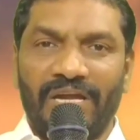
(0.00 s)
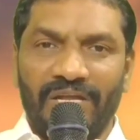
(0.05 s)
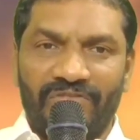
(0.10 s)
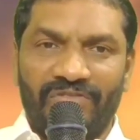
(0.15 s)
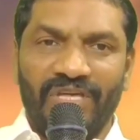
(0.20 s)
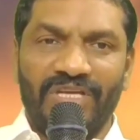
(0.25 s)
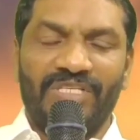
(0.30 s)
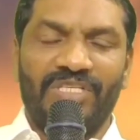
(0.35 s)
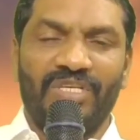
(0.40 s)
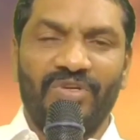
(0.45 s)

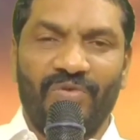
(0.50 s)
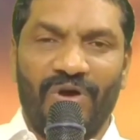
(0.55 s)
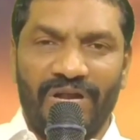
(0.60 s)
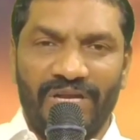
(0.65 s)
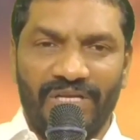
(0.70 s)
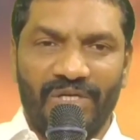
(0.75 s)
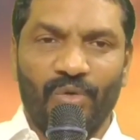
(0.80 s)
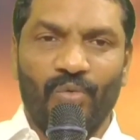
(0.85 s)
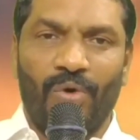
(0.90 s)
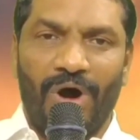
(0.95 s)
నిత్య
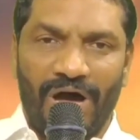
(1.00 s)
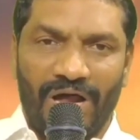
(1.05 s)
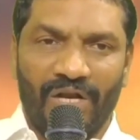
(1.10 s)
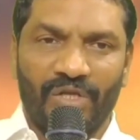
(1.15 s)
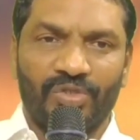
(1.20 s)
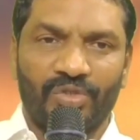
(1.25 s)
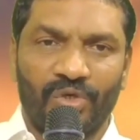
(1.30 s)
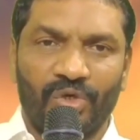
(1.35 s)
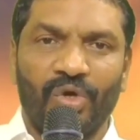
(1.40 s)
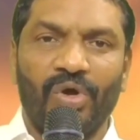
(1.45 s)
జీవానికి
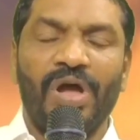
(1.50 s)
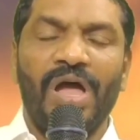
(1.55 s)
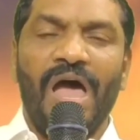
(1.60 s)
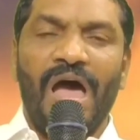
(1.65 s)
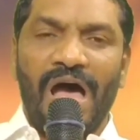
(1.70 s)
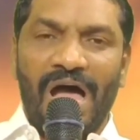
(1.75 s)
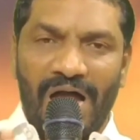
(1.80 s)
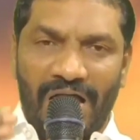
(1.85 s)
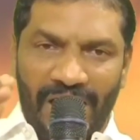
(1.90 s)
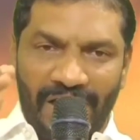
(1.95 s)
వారసుడు
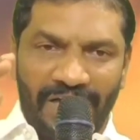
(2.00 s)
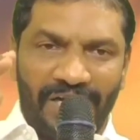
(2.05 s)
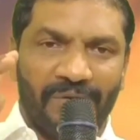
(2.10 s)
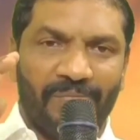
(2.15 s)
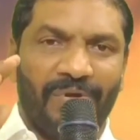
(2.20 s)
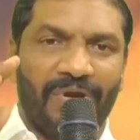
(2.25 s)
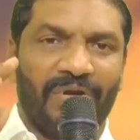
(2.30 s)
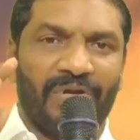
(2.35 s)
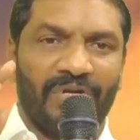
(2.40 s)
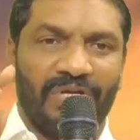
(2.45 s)

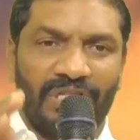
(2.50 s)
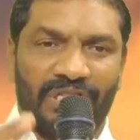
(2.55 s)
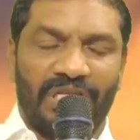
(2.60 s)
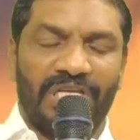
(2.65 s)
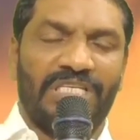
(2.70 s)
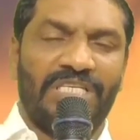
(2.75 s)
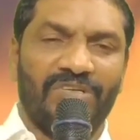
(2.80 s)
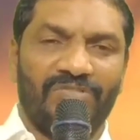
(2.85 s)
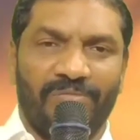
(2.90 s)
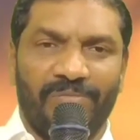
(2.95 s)
ఆయనే మనకు
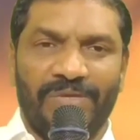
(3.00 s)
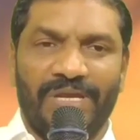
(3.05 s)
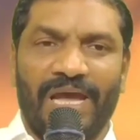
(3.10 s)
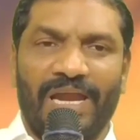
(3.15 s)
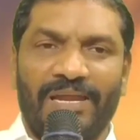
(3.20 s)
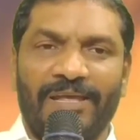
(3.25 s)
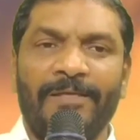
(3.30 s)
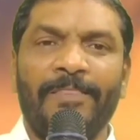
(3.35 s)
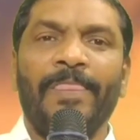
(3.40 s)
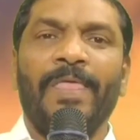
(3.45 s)
నిత్య జీవం
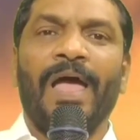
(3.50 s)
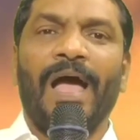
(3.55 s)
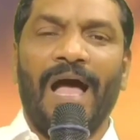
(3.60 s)
ఇవ్వాలి